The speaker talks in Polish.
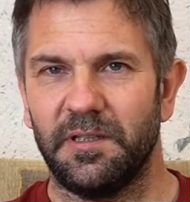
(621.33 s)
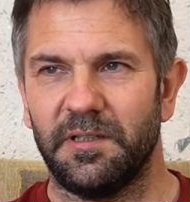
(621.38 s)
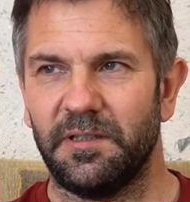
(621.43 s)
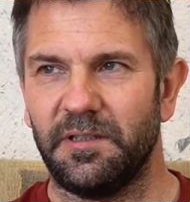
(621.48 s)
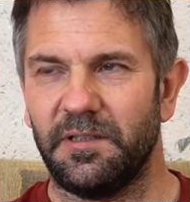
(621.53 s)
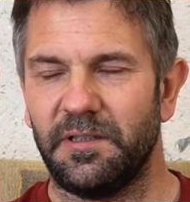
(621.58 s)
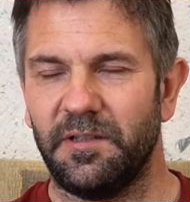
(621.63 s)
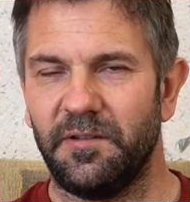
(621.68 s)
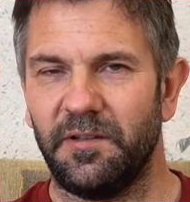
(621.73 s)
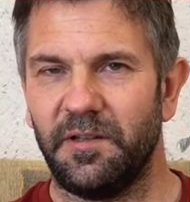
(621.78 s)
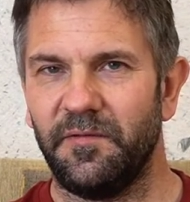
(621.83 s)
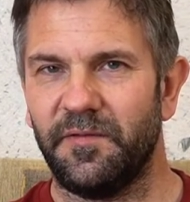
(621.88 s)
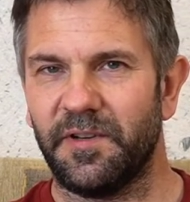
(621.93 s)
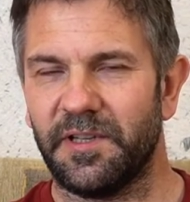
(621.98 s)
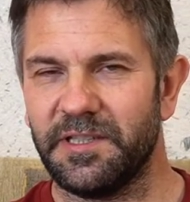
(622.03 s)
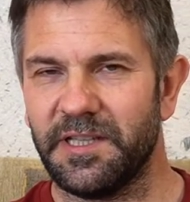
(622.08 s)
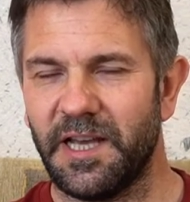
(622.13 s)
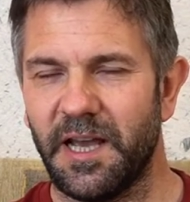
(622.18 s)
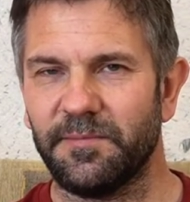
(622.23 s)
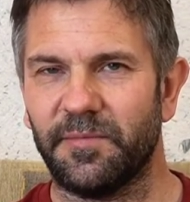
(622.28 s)
I, i, i
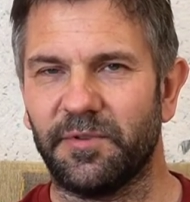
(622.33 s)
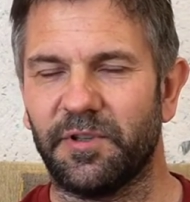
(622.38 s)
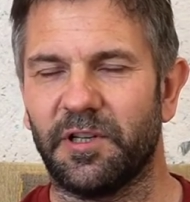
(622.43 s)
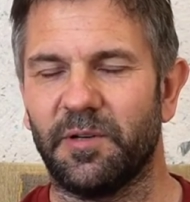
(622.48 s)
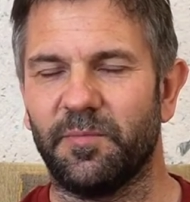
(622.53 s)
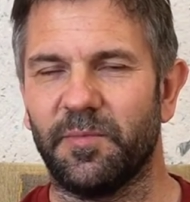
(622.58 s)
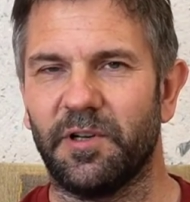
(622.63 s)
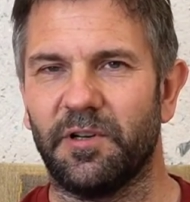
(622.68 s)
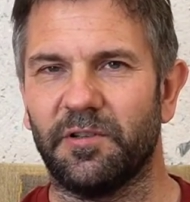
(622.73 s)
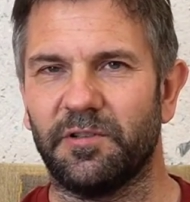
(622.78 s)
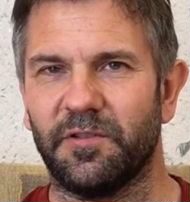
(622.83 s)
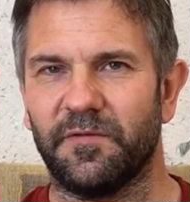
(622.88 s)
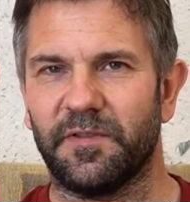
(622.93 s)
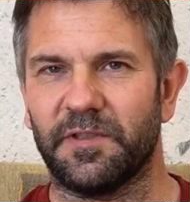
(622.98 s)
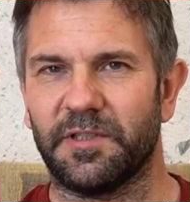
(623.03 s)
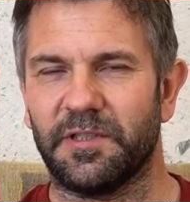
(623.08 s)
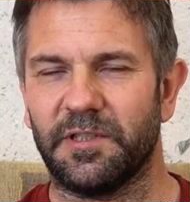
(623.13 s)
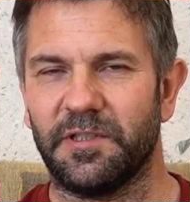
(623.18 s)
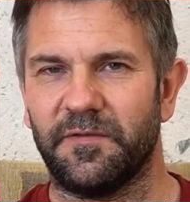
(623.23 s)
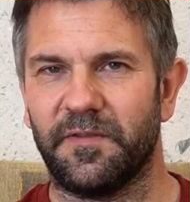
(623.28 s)
wracałem do tego mojego
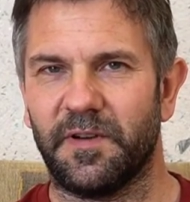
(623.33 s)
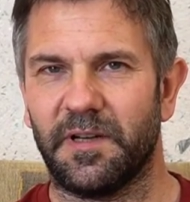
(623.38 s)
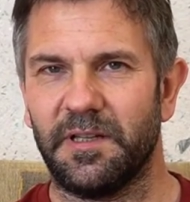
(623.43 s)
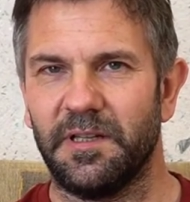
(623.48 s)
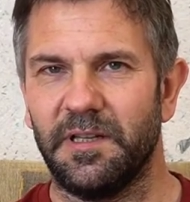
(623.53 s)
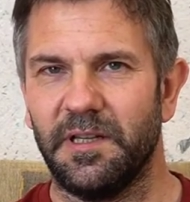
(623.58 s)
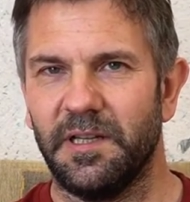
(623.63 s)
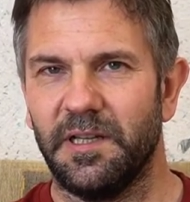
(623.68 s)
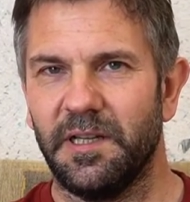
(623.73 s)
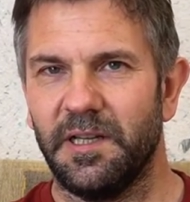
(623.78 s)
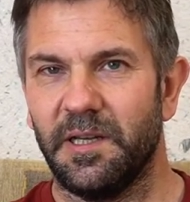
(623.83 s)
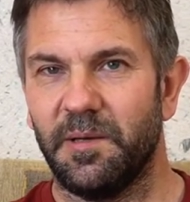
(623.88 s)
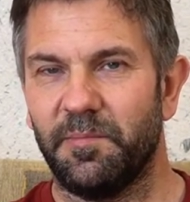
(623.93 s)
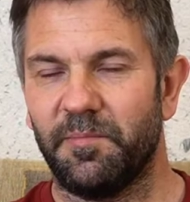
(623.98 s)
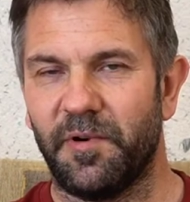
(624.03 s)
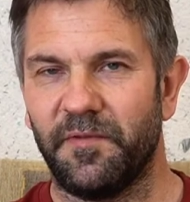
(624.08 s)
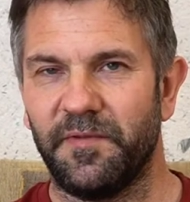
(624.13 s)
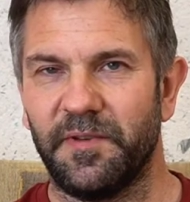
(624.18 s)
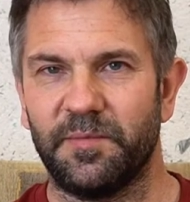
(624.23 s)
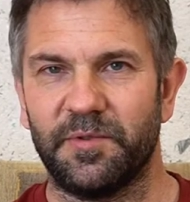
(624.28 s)
towarzystwa.
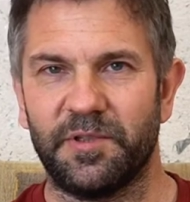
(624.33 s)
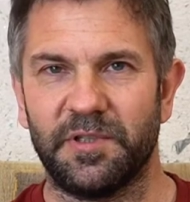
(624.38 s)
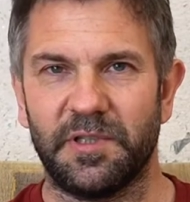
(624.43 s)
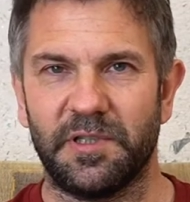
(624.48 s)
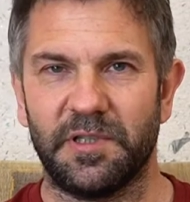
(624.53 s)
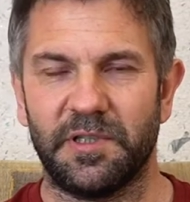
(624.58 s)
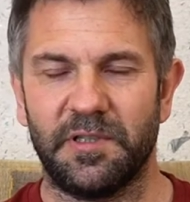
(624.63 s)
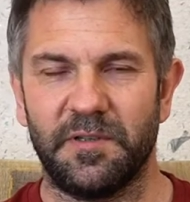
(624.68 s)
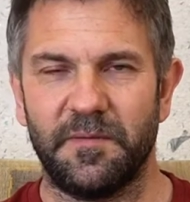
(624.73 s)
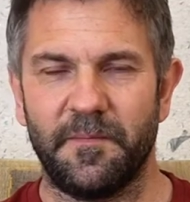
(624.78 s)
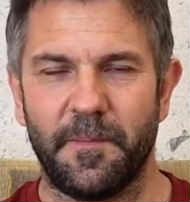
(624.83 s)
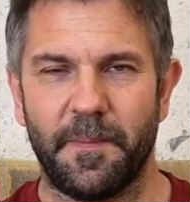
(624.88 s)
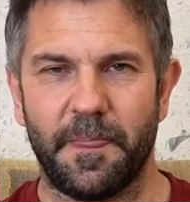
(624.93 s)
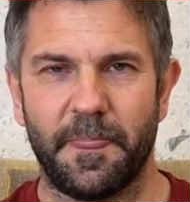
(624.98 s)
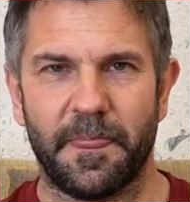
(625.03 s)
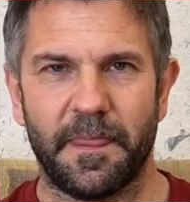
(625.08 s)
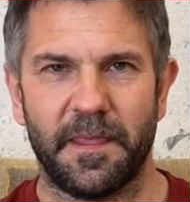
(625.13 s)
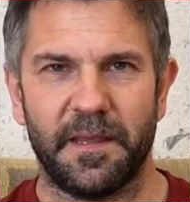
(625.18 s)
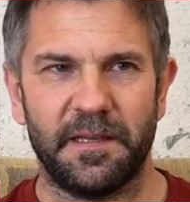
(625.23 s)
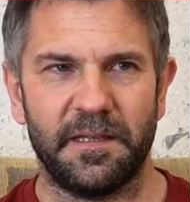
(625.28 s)
Powiem, że
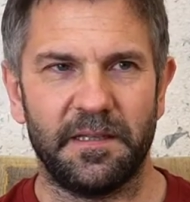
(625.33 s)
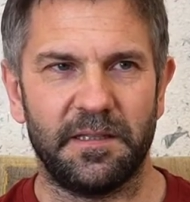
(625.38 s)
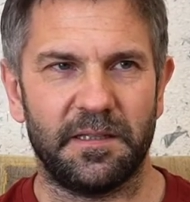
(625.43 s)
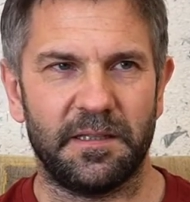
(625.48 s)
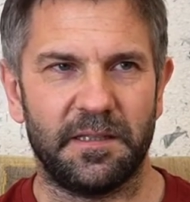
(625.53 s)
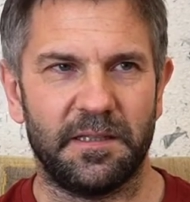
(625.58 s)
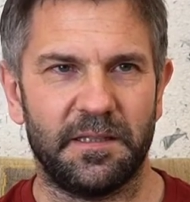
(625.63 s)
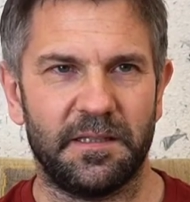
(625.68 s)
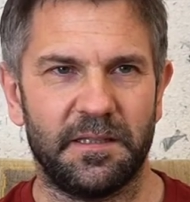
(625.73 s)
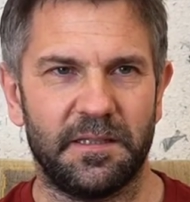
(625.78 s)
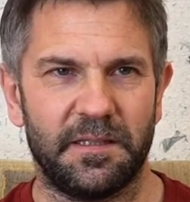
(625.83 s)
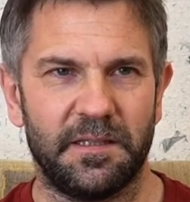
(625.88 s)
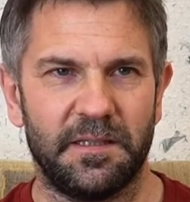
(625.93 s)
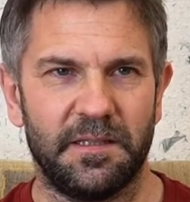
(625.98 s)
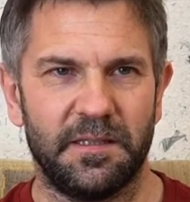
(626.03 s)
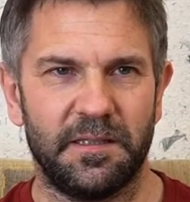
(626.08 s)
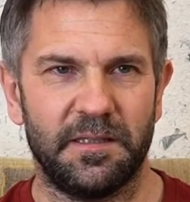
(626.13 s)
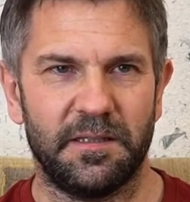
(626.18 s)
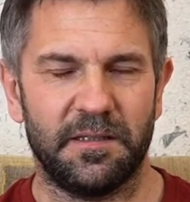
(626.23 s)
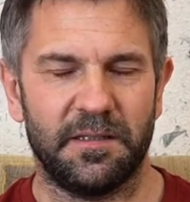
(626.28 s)
yy,